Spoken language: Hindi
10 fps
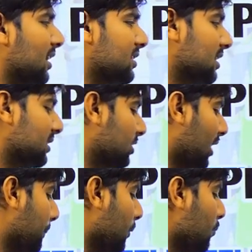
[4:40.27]
चाहते हैं
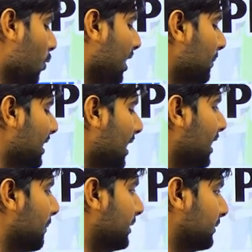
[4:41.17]
आपको मौका मिला है
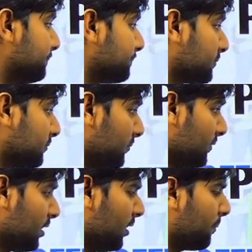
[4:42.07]
अभी
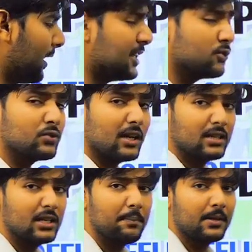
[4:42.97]
पहले सूचना थी कि
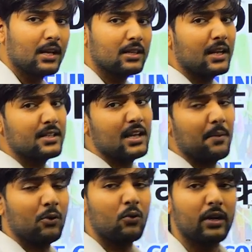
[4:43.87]
15 तारीख से आप
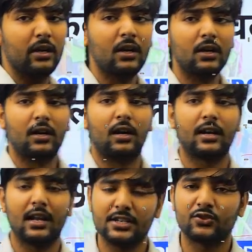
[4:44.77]
लोगों के
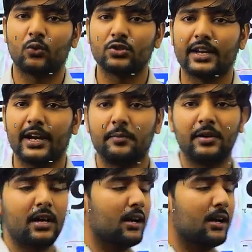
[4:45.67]
डले शुरू हो जाएंगे एडमिट कार्ड